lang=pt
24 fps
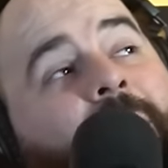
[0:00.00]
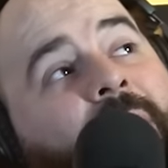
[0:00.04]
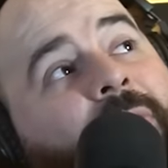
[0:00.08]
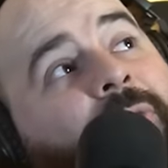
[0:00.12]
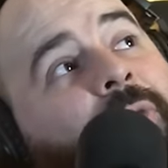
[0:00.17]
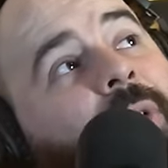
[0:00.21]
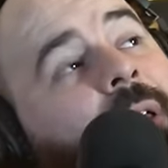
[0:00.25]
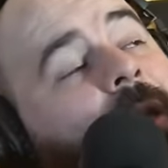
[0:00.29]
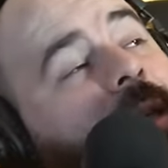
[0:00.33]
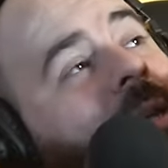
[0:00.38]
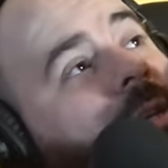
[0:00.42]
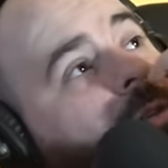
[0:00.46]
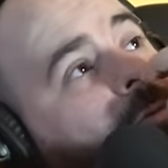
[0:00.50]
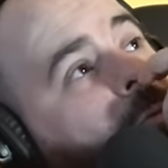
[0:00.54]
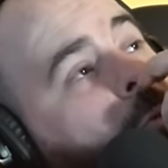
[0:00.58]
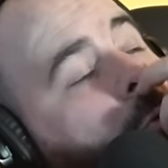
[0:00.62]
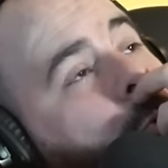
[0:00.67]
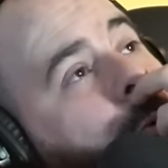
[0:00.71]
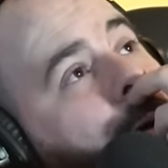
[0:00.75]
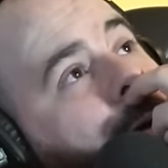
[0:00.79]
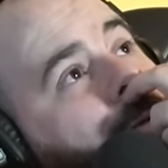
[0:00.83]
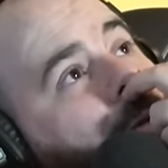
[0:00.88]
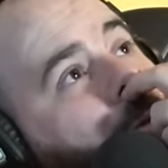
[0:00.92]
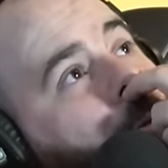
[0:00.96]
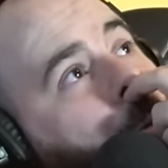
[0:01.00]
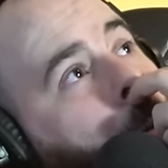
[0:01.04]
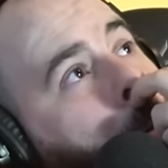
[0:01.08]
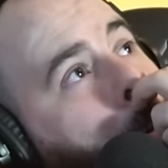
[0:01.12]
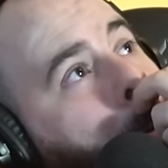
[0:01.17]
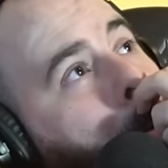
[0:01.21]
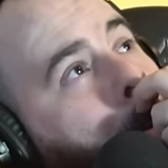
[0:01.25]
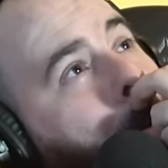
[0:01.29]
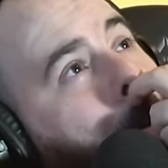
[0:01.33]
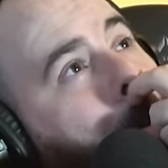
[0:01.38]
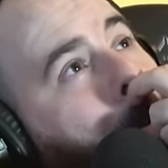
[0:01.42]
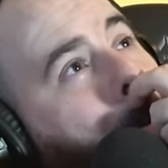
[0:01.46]
Foi, este foi o quarto
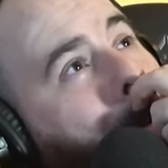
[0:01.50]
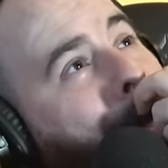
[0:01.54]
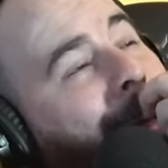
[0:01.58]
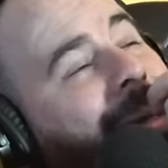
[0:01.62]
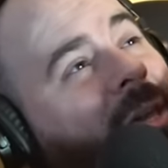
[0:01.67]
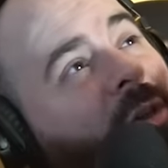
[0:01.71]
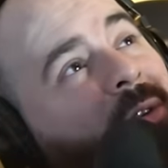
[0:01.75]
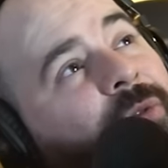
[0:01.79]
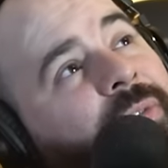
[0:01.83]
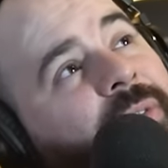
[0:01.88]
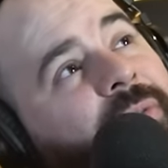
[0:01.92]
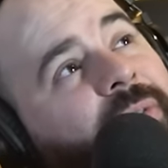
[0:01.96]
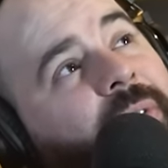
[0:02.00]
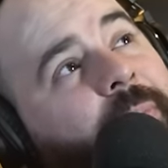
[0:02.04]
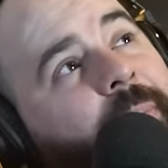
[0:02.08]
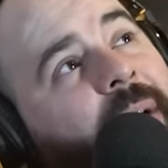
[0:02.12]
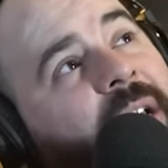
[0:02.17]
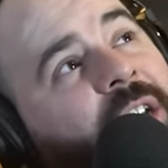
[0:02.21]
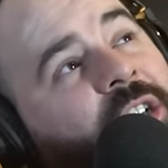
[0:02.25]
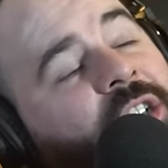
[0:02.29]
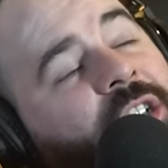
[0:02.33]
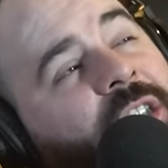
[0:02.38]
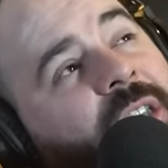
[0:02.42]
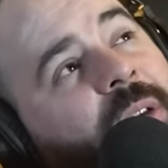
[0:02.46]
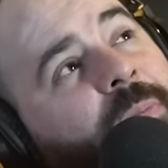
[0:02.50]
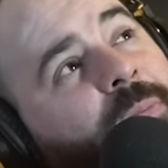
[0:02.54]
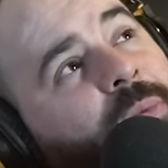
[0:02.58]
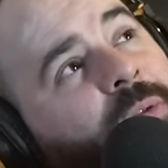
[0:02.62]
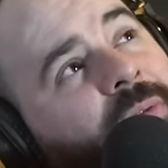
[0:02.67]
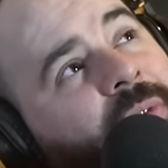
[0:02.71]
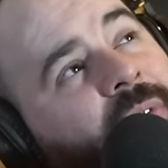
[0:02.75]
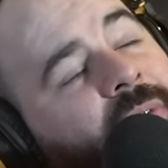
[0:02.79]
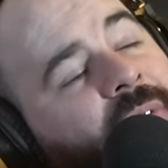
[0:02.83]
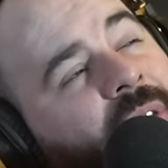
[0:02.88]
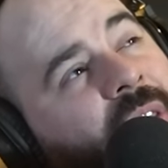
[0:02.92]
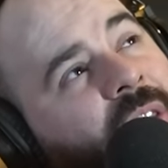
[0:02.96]
em que eu vivi mais tempo, eu
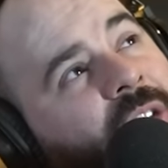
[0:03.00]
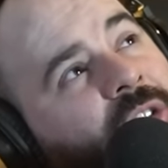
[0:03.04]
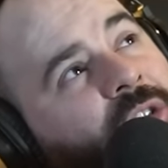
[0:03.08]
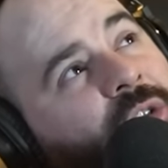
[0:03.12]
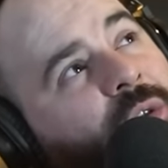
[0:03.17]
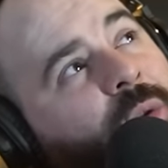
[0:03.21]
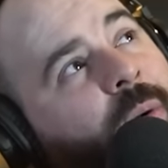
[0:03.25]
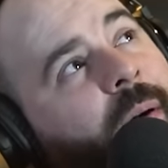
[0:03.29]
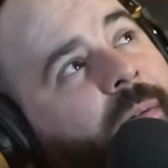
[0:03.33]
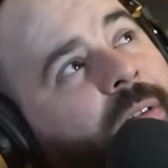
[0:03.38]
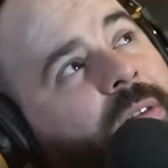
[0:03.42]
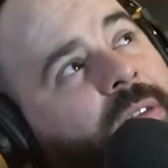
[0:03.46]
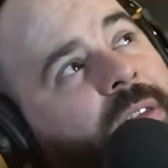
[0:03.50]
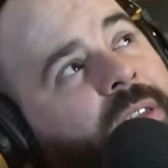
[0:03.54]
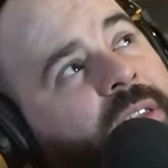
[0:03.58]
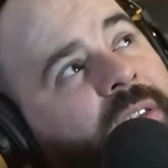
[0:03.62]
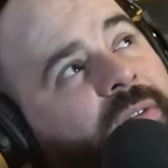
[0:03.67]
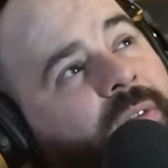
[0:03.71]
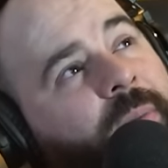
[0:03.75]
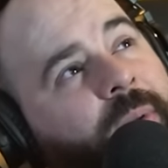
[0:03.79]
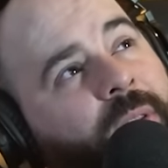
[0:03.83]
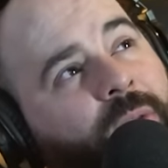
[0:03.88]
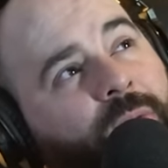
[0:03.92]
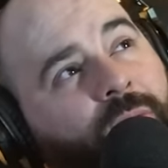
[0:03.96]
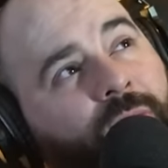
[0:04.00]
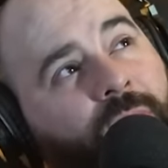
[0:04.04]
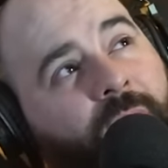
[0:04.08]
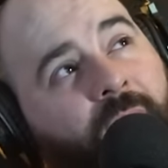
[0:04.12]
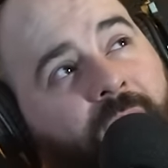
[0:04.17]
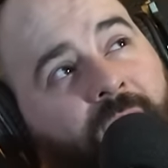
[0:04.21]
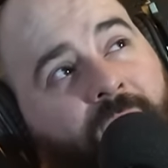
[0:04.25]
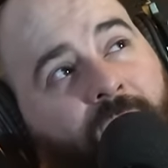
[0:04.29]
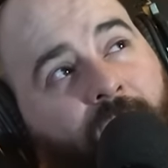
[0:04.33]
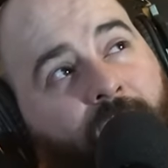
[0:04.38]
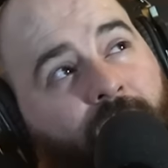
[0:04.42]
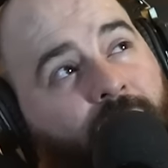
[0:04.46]
vivi neste quarto sensivelmente dos
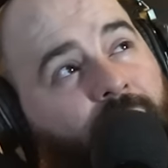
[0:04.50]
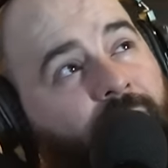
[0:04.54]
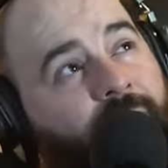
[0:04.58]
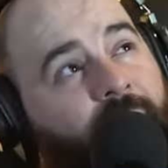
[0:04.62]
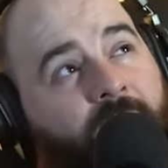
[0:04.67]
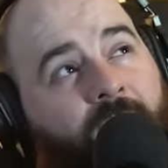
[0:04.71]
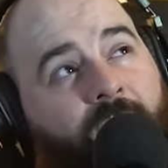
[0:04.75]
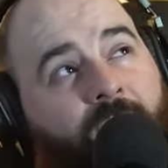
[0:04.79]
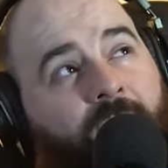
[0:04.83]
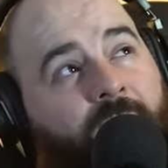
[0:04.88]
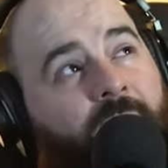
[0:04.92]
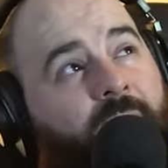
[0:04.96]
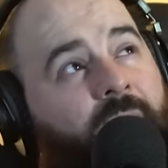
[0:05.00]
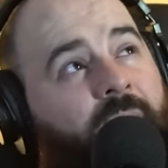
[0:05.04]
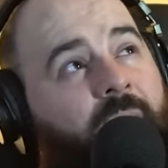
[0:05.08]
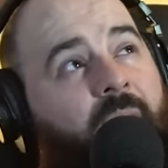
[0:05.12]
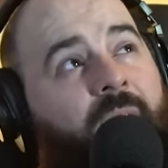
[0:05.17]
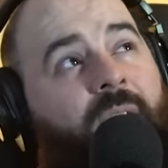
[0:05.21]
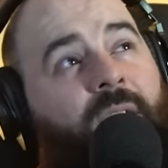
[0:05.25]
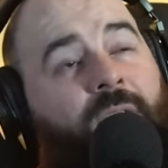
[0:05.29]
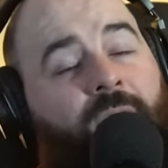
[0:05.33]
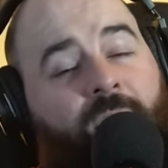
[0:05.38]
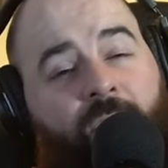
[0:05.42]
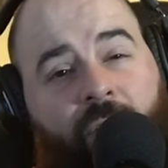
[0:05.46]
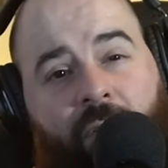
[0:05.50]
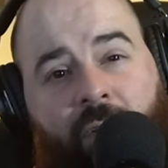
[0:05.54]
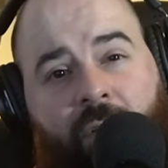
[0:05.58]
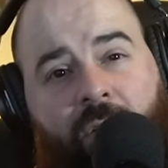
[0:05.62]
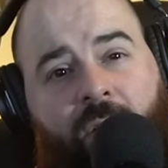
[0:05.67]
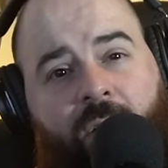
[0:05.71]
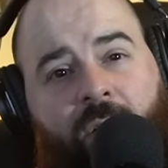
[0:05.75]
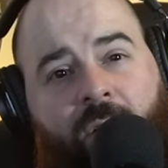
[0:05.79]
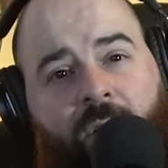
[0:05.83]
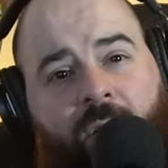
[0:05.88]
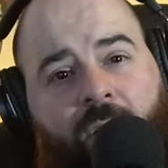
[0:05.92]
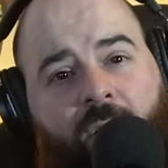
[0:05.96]
10 aos 26.
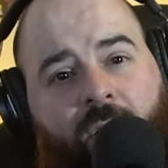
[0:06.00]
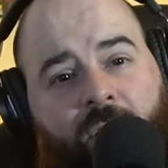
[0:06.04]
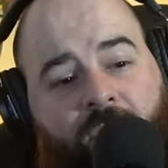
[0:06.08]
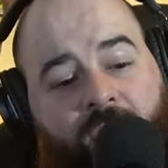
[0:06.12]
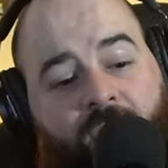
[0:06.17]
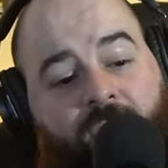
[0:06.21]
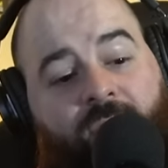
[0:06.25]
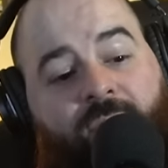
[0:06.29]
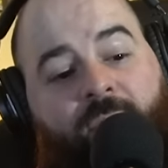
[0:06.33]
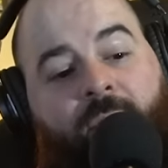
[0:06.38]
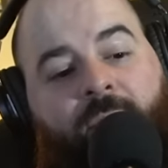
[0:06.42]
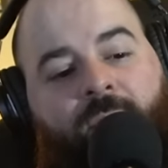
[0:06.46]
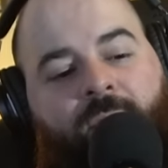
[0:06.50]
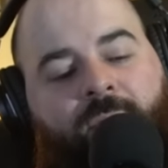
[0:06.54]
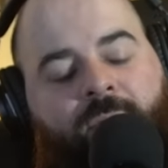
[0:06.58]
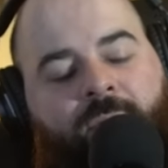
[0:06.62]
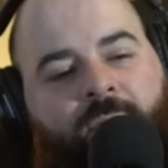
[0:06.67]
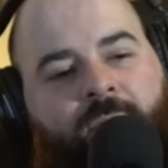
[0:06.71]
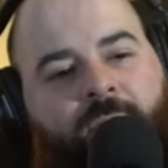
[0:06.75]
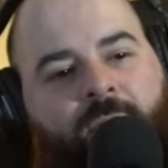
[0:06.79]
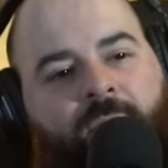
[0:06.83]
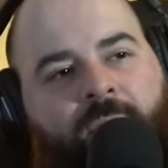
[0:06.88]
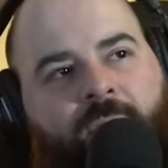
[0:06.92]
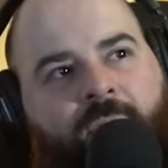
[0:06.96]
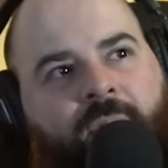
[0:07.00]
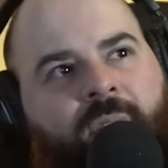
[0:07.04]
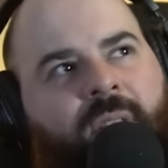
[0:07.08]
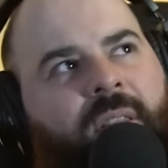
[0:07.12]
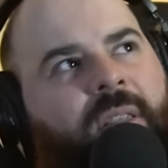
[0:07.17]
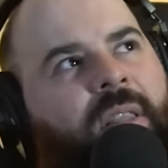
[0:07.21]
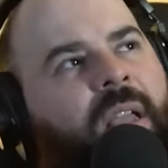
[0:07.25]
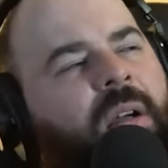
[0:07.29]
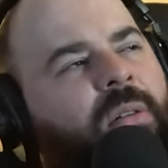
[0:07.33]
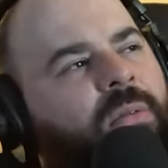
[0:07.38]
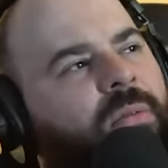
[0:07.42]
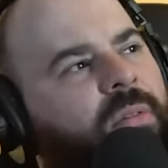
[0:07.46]
Ou seja, falando.
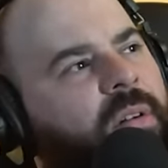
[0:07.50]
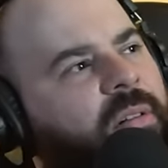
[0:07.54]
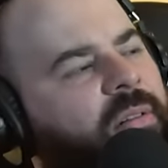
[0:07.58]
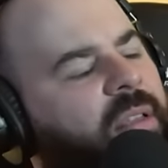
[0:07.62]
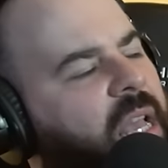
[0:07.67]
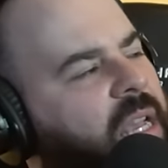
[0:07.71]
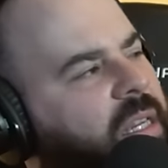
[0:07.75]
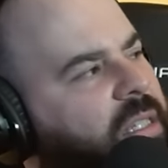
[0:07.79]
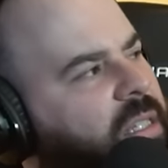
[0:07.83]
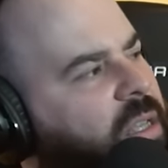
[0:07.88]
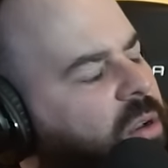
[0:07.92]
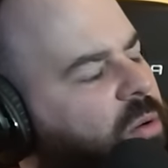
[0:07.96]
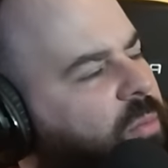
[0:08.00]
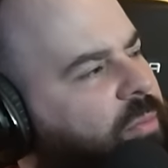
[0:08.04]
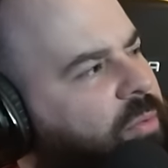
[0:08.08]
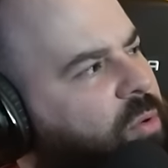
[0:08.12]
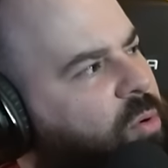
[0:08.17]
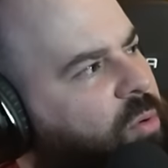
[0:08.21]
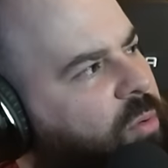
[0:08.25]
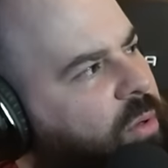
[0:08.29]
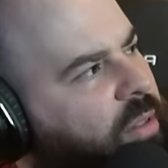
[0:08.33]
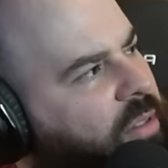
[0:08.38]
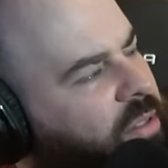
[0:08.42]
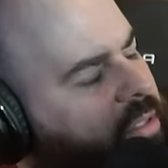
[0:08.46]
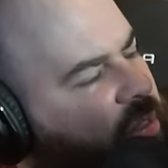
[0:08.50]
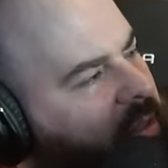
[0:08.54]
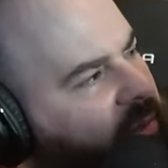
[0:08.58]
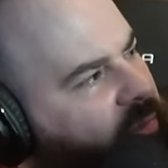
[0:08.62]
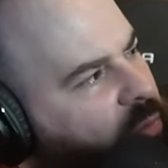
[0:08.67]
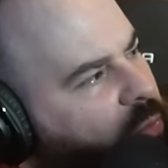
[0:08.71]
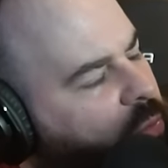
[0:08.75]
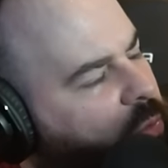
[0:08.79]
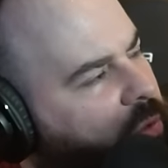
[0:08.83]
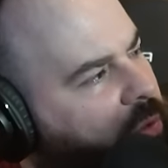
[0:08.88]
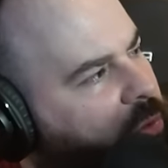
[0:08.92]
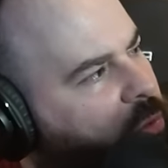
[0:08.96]
Não, aliás, não, porque eu antes estive
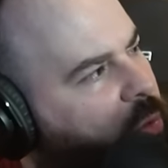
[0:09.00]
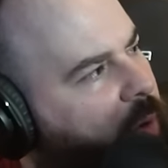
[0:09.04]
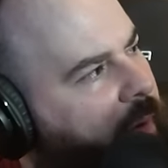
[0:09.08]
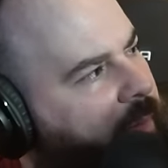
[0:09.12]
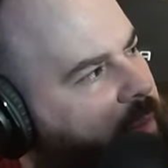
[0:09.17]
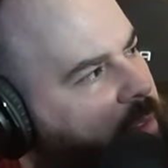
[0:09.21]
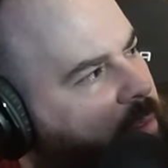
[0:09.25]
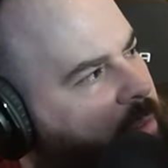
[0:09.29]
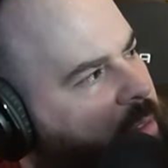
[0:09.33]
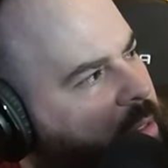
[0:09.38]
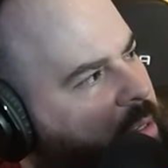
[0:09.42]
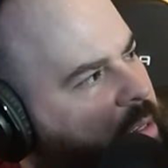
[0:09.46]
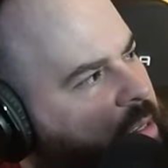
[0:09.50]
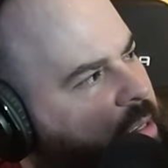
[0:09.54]
no outro quarto.